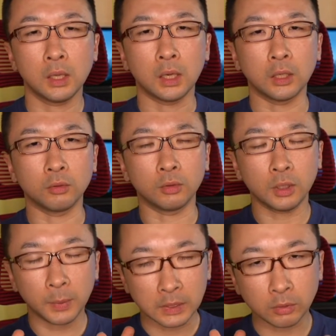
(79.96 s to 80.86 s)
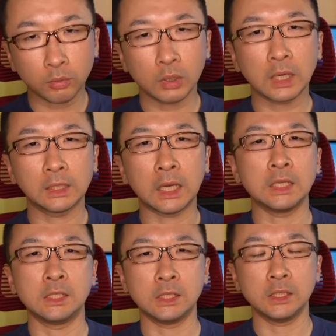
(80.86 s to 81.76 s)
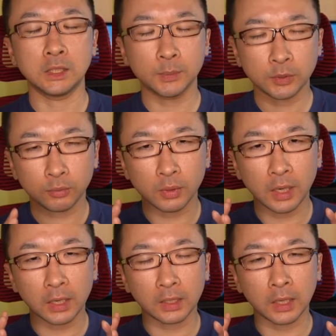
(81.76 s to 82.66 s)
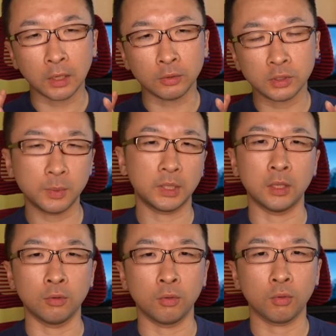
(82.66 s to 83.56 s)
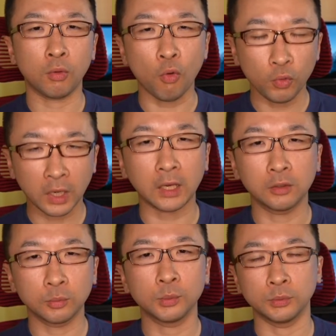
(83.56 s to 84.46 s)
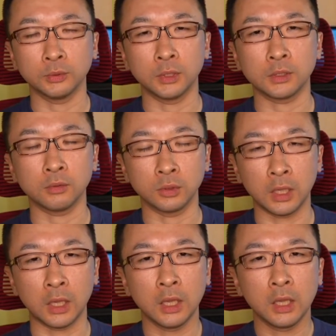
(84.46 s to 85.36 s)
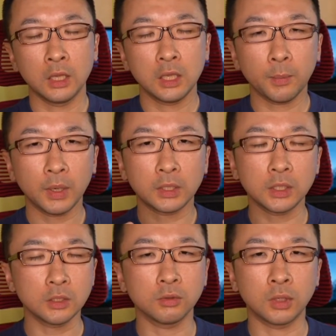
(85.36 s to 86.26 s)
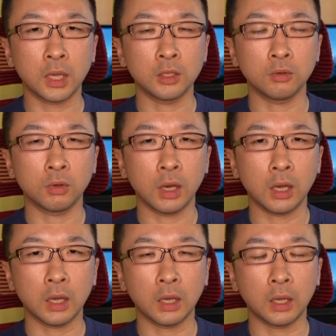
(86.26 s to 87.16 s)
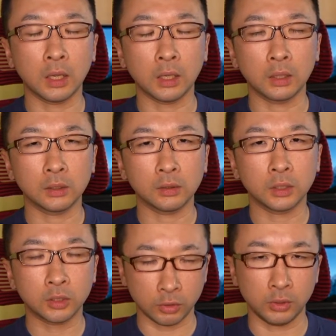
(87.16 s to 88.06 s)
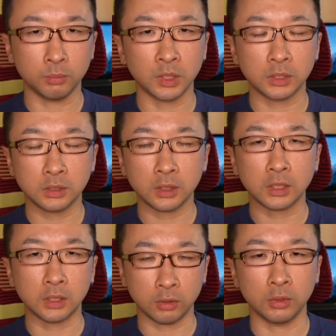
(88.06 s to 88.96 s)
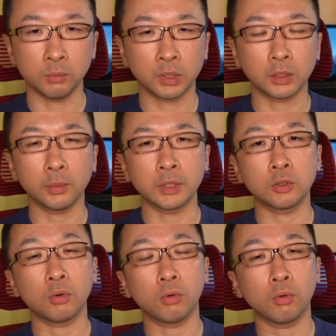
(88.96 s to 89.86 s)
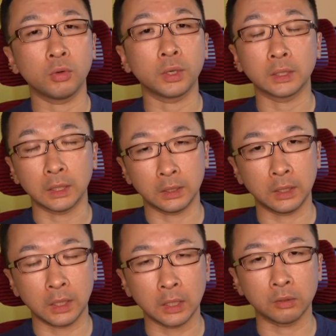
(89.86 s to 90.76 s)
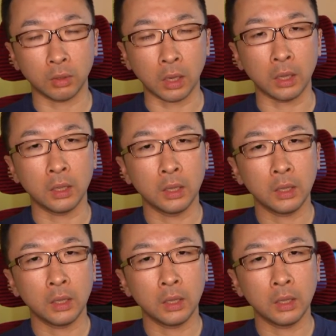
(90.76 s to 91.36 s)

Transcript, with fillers: あの、やっぱりそこが大事。そこが、あの、全ての根幹の部分ですので、やっぱり記事の内容が、あ低い、まあ、質が低い、まあ、例えば情報量が足りてないとか、